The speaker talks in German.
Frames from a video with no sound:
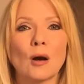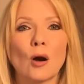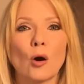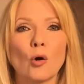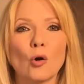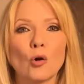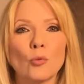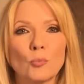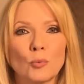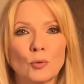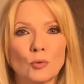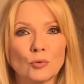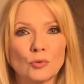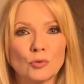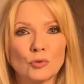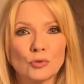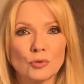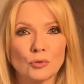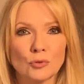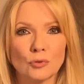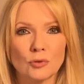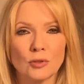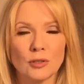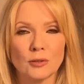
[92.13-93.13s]
auch
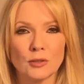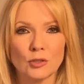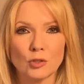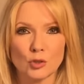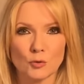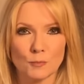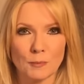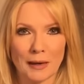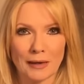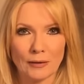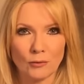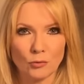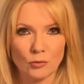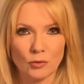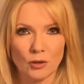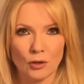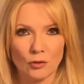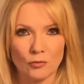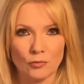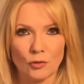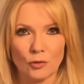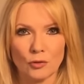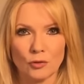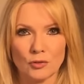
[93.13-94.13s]
Pluto in Spannung
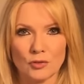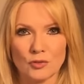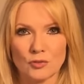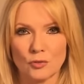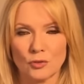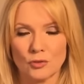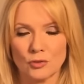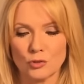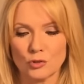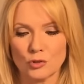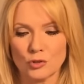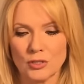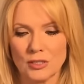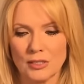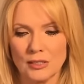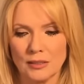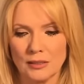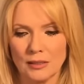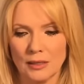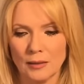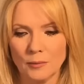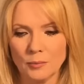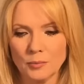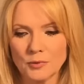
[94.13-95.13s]
auf eure Sonne
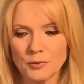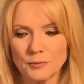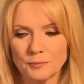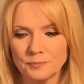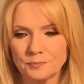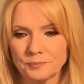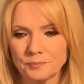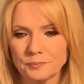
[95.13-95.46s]
stehen habt.